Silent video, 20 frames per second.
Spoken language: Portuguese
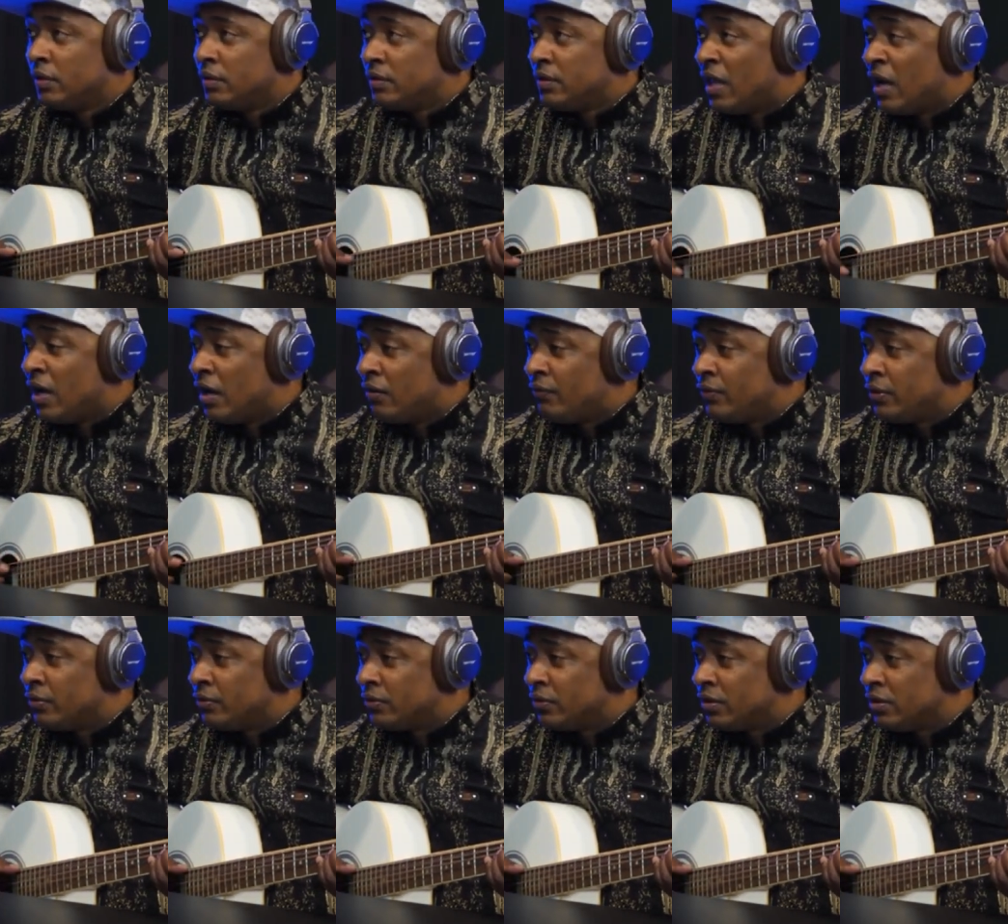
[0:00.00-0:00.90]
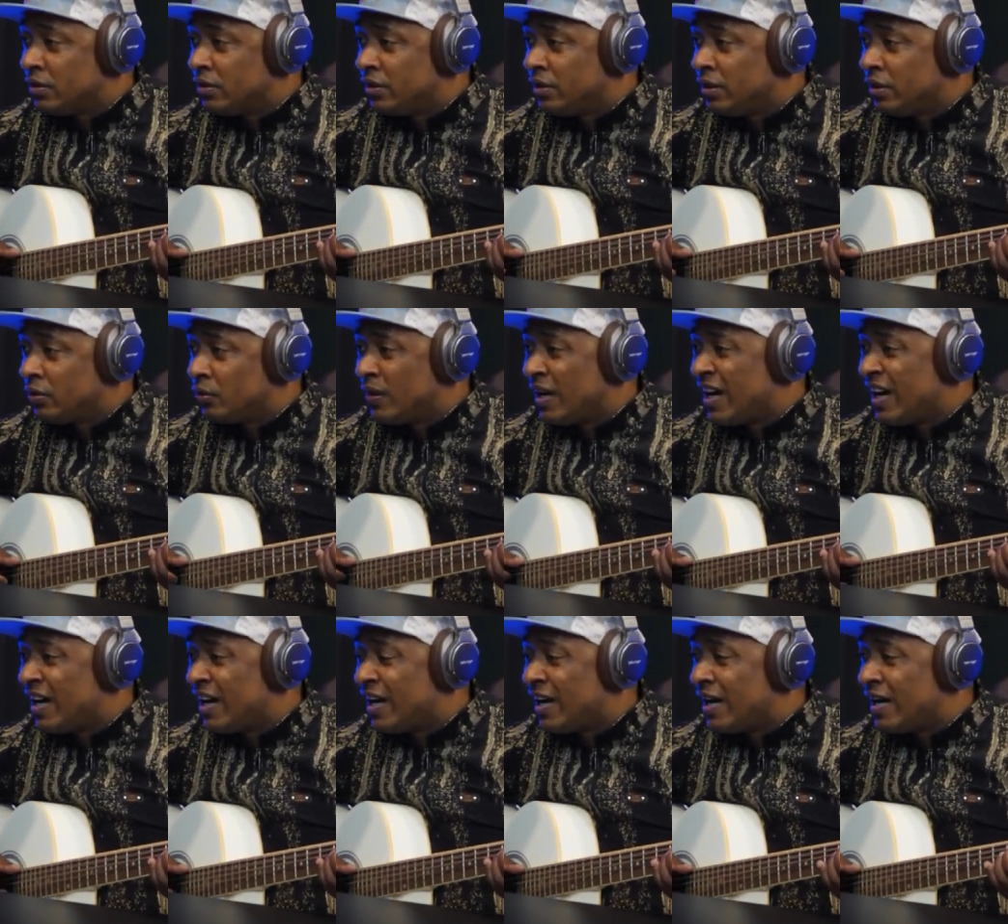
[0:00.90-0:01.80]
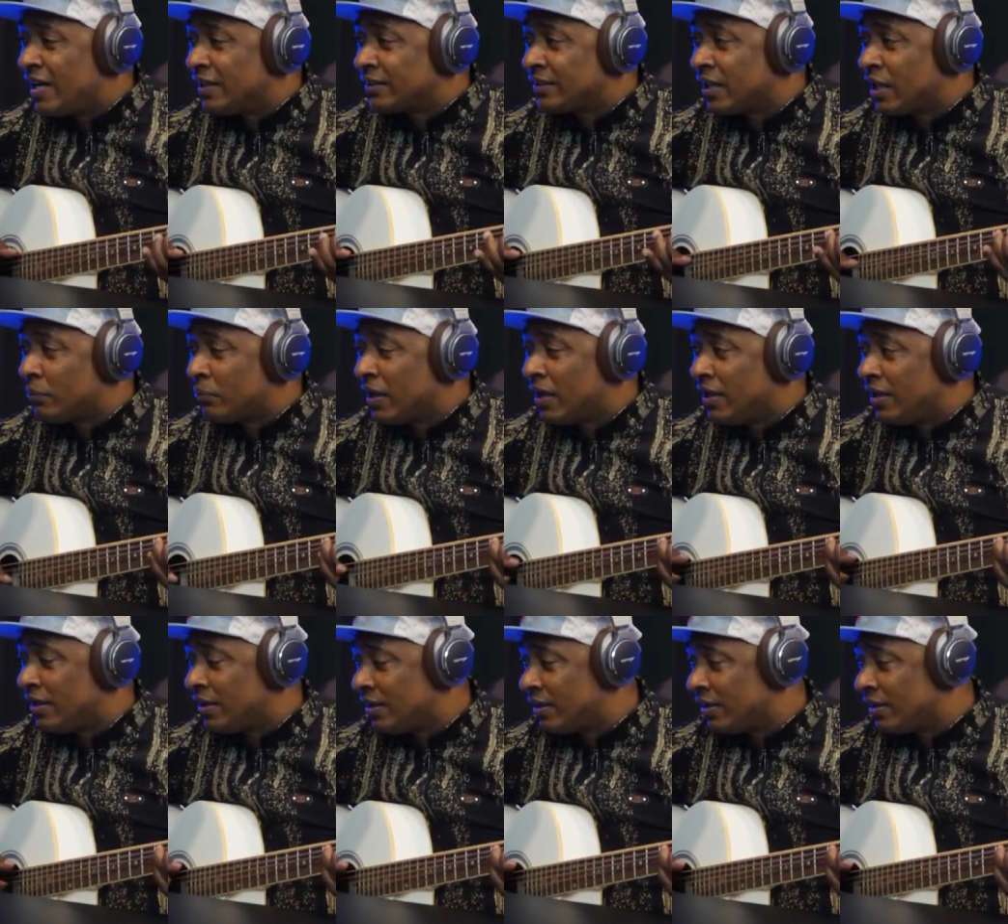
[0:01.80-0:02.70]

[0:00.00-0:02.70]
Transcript: Nabe o negreiro a trabalhar,